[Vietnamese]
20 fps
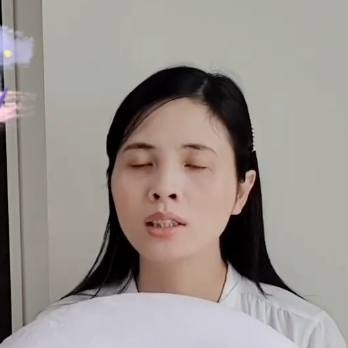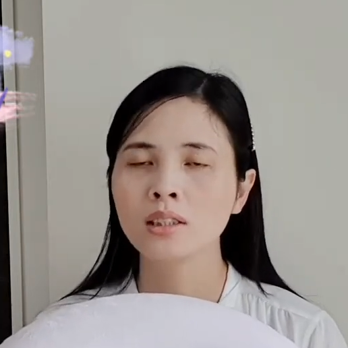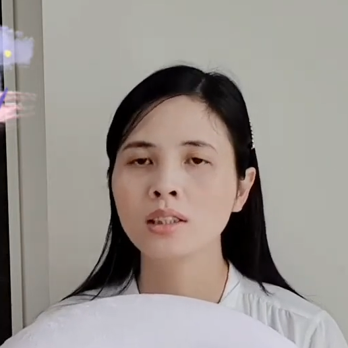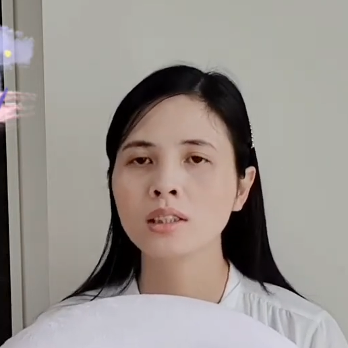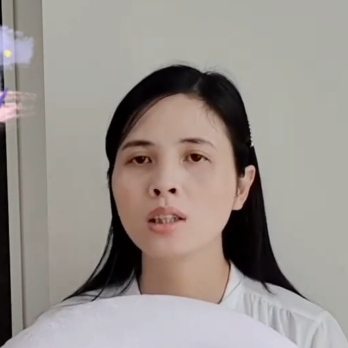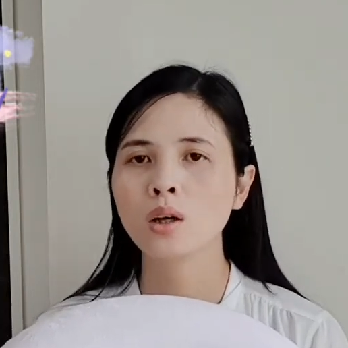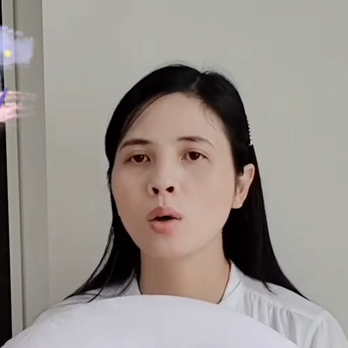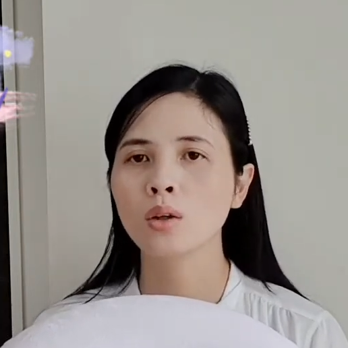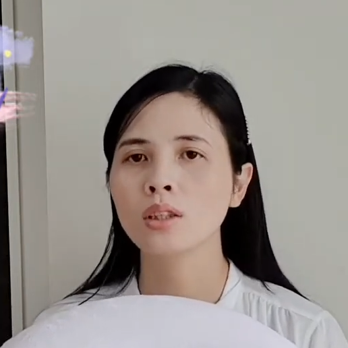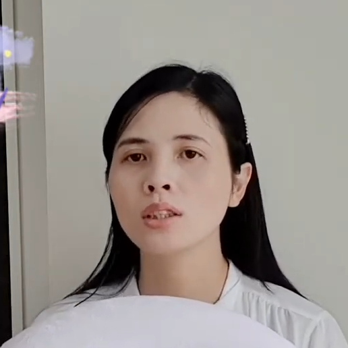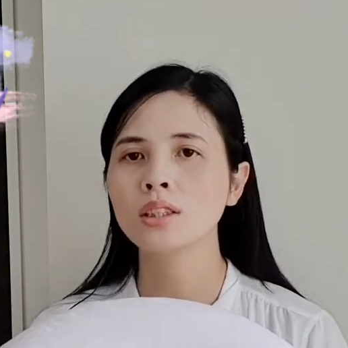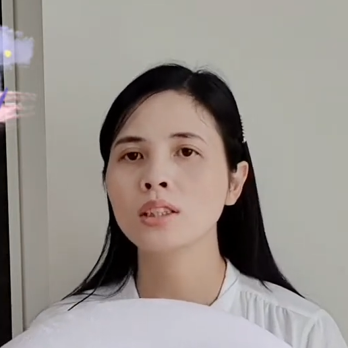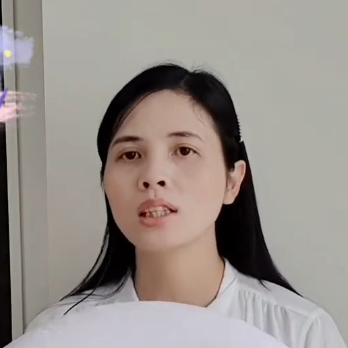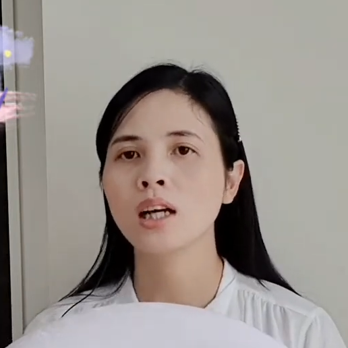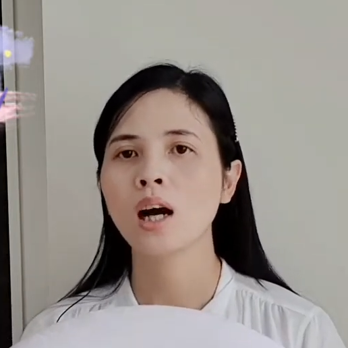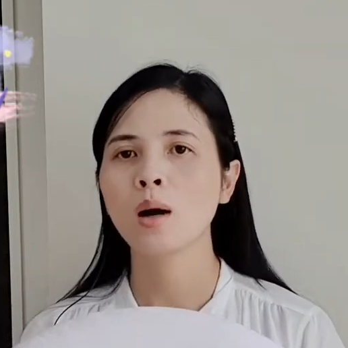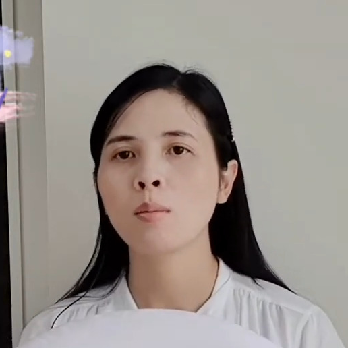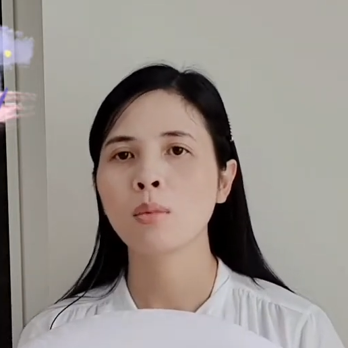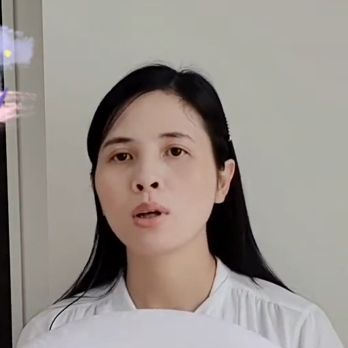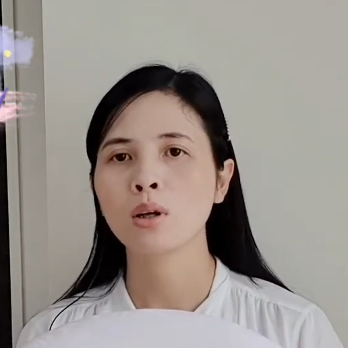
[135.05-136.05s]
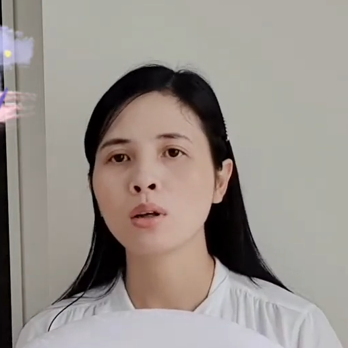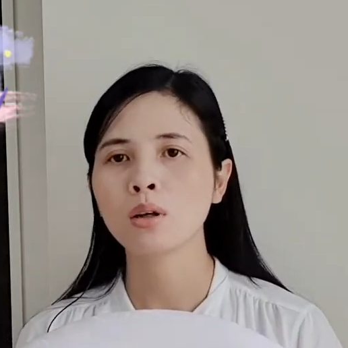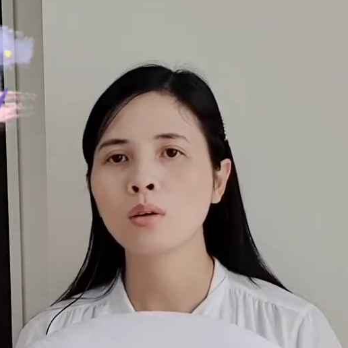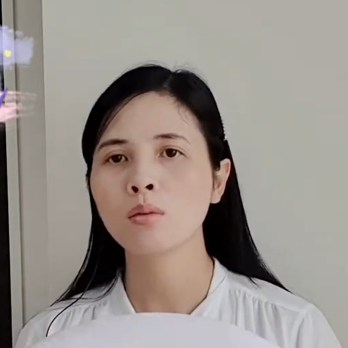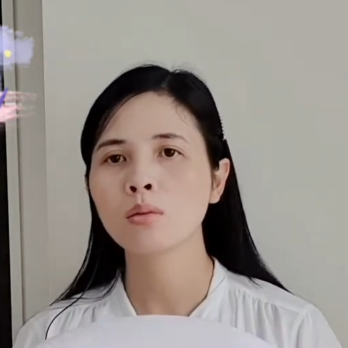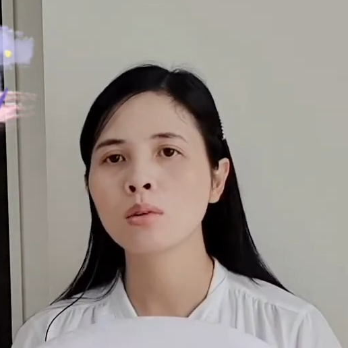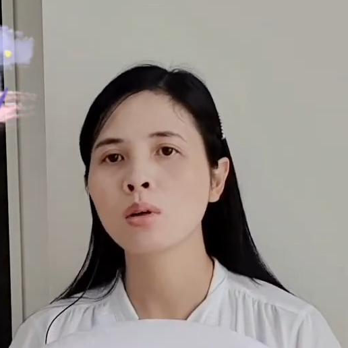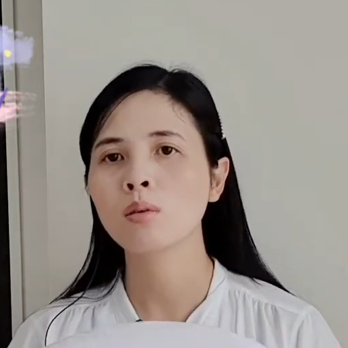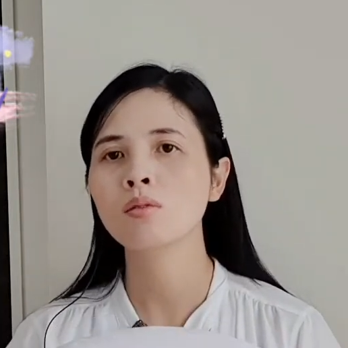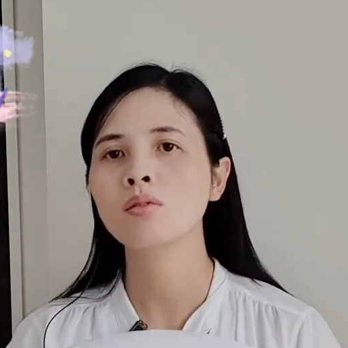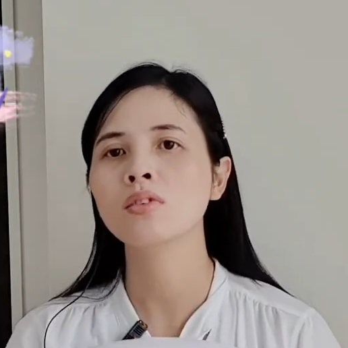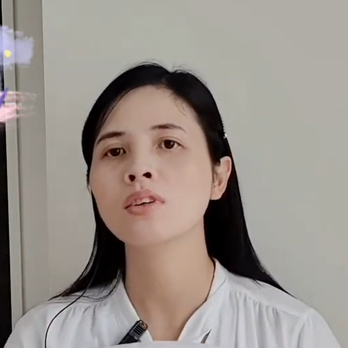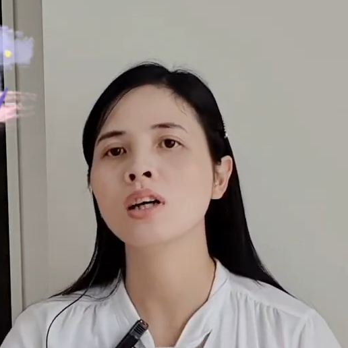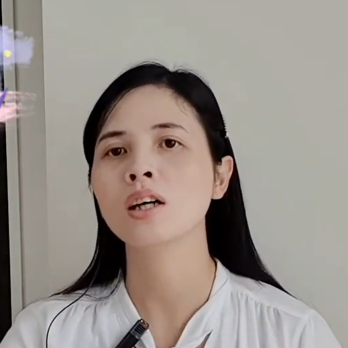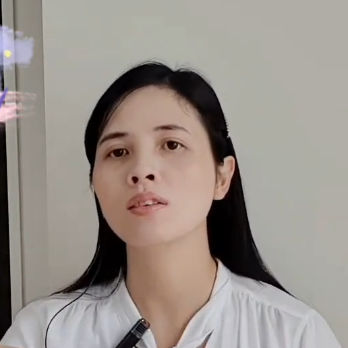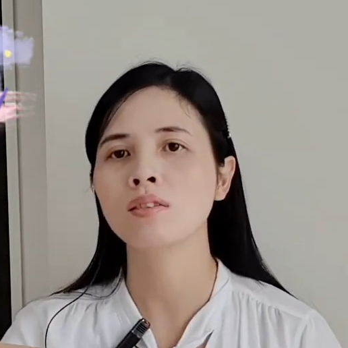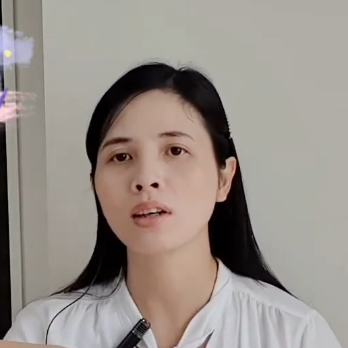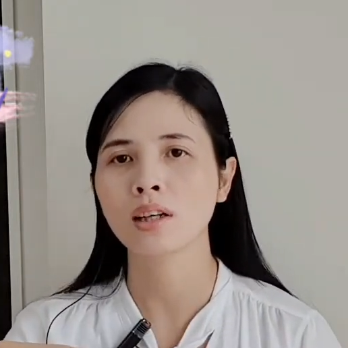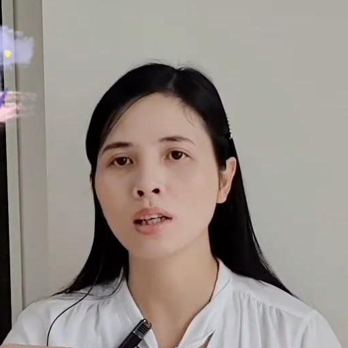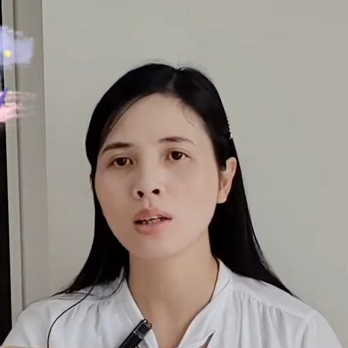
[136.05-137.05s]
nhưng có những trường hợp mà nó không không vừa
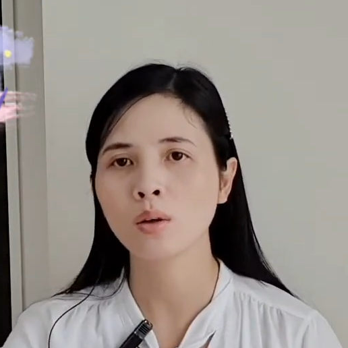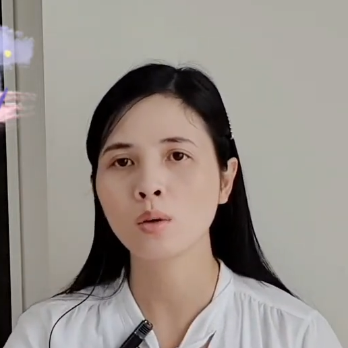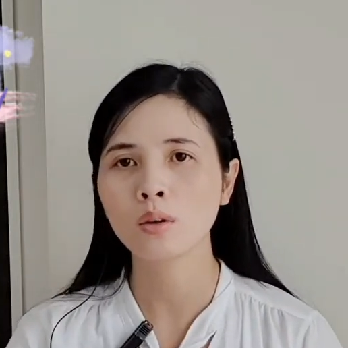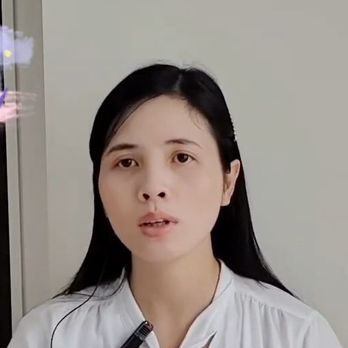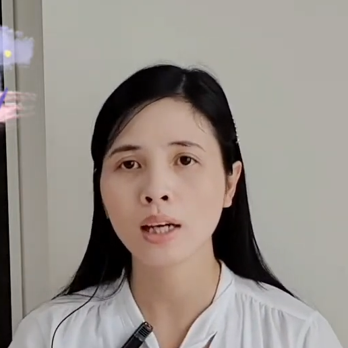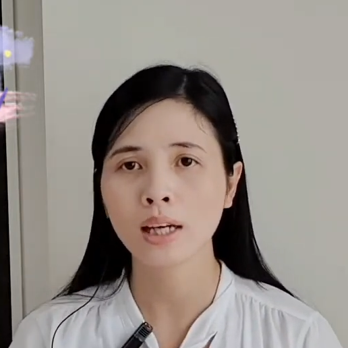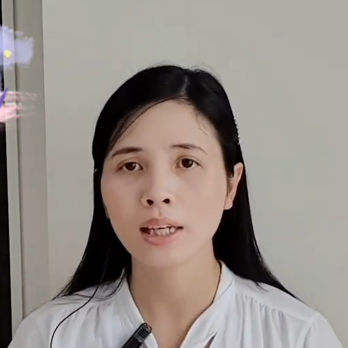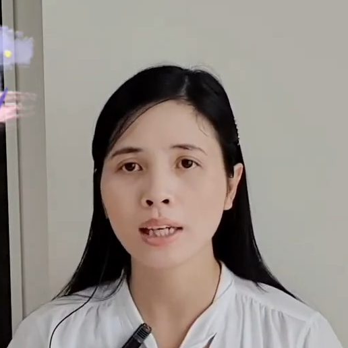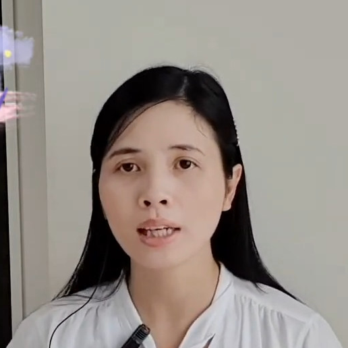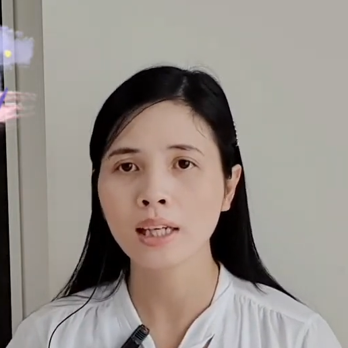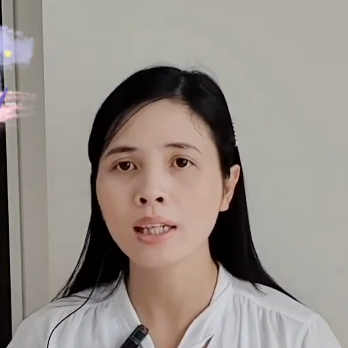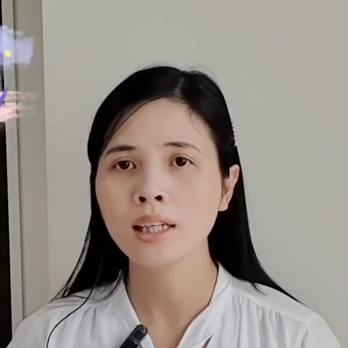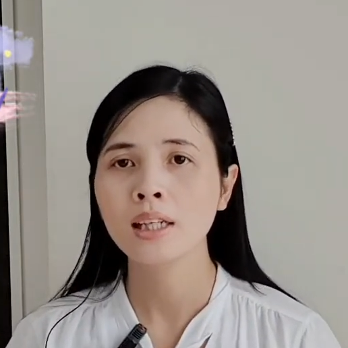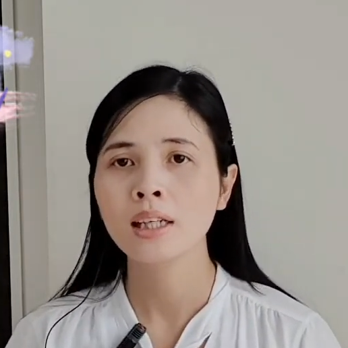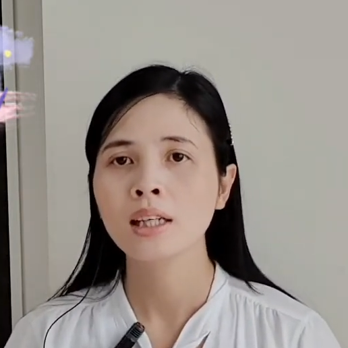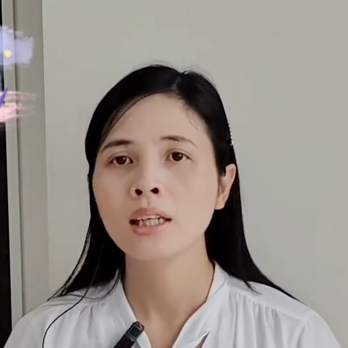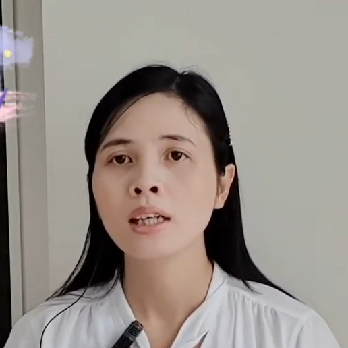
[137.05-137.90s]
vào cái lỗ này ấy